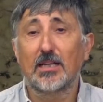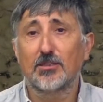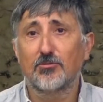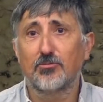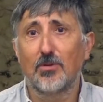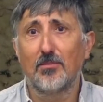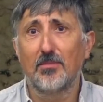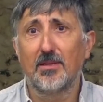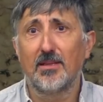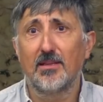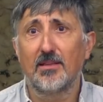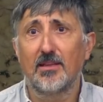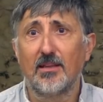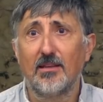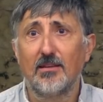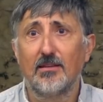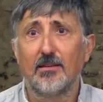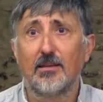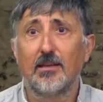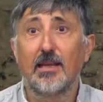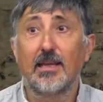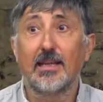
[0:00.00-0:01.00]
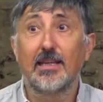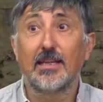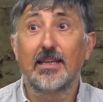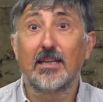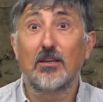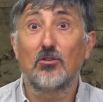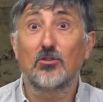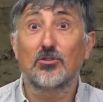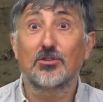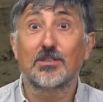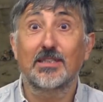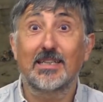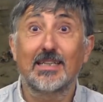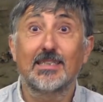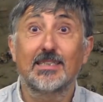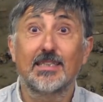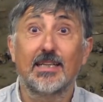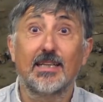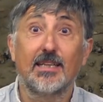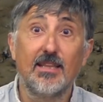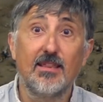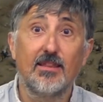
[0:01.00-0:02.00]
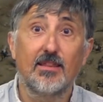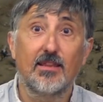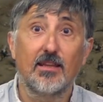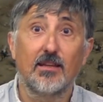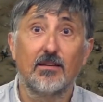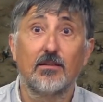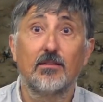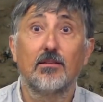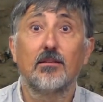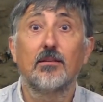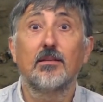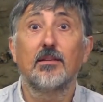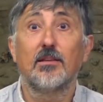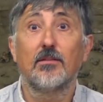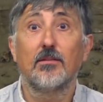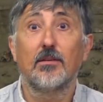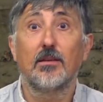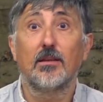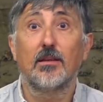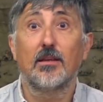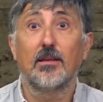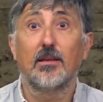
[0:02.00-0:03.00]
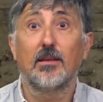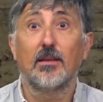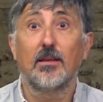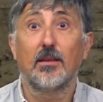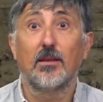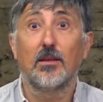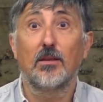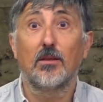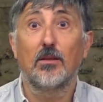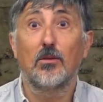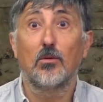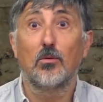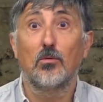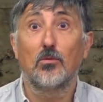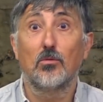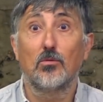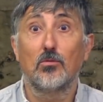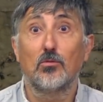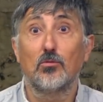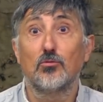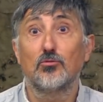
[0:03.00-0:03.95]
casualmente en que los que se dicen de